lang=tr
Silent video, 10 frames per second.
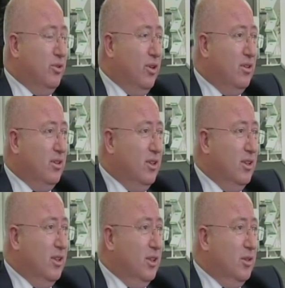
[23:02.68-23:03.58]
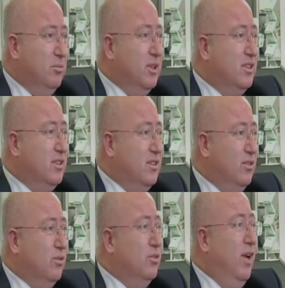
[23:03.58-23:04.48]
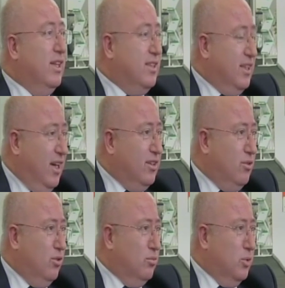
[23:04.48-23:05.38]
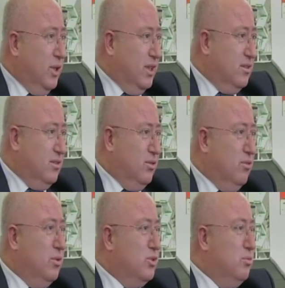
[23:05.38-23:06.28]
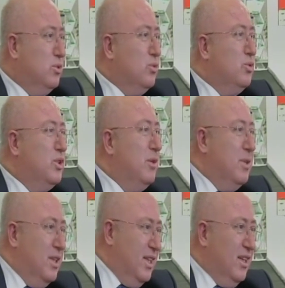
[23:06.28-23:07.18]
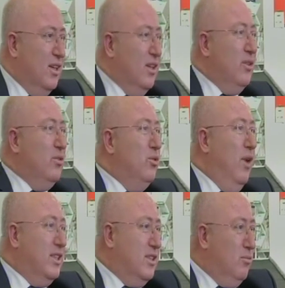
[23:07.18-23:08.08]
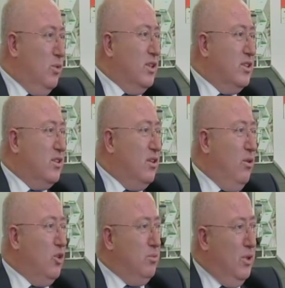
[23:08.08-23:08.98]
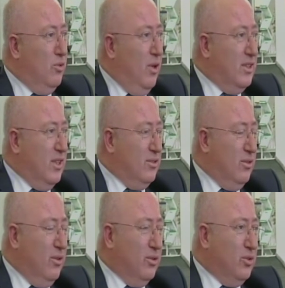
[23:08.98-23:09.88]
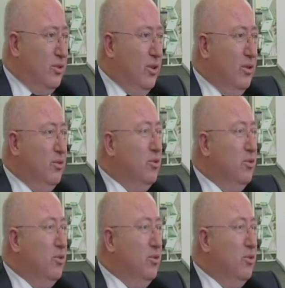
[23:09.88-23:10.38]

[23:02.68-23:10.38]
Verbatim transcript: oluyor. Biz üniversite kenti konumundayız. Evet. Nüfusumuzun üçte birini üniversite, Muğla Sıkı Koşma Üniversitesi oluşturuyor.